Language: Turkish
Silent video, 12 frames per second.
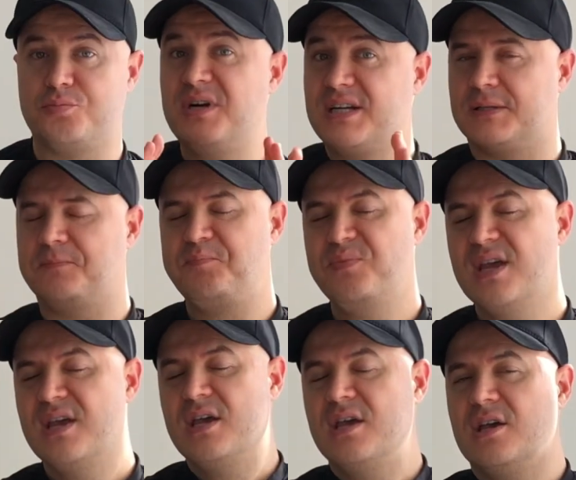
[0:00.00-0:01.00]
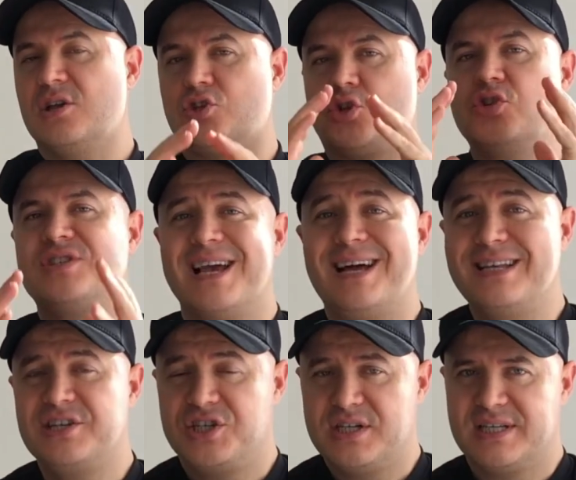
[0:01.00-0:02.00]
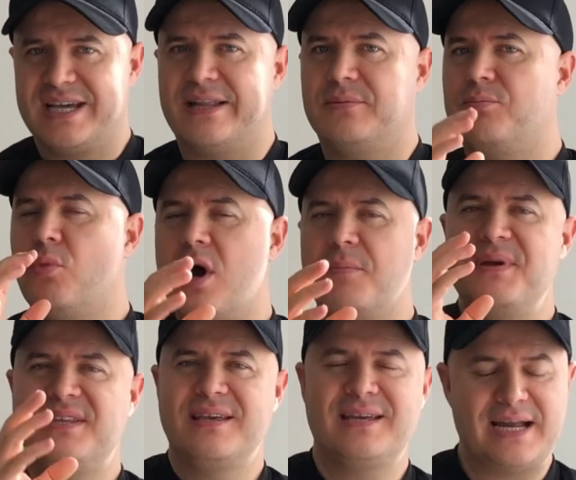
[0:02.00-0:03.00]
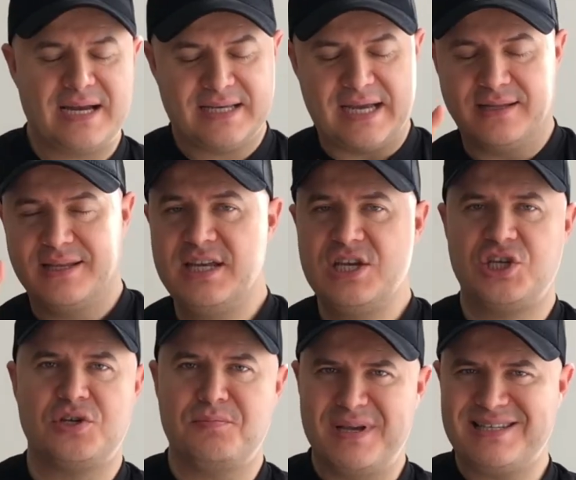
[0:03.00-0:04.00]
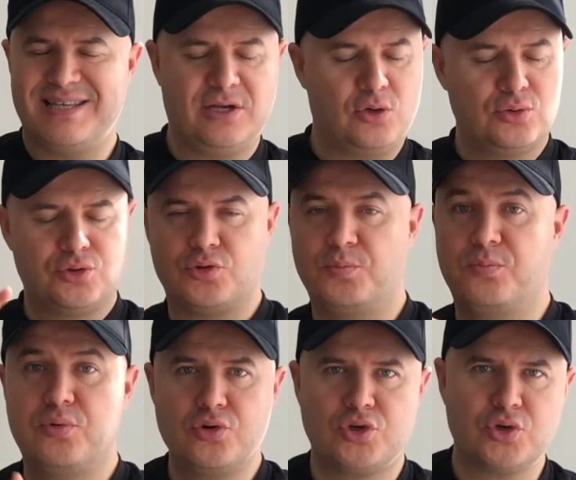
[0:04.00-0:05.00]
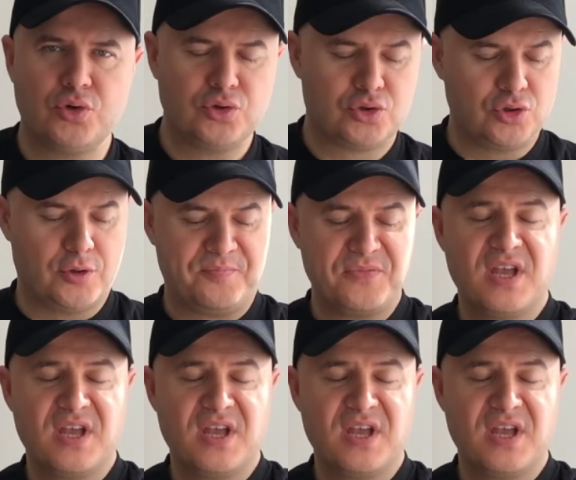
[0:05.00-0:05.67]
Bakın sosyalleşirken, muhabbete girerken, iş, meslek konusu, burç konusu,